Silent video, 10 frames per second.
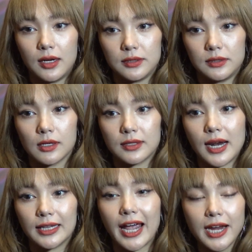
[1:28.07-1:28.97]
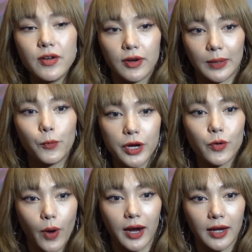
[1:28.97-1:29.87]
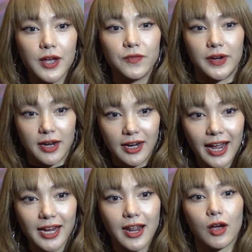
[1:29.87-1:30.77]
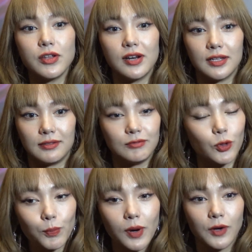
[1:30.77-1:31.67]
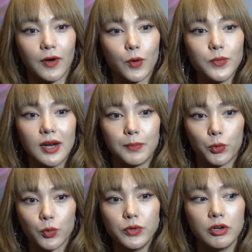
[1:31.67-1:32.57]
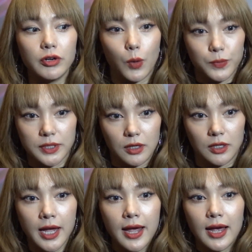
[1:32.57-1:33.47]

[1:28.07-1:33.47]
uh, thực ra là thấy được cái tâm huyết của hằng và đến đây để coi như là chúc mừng và cũng như là một trong những người cộng sự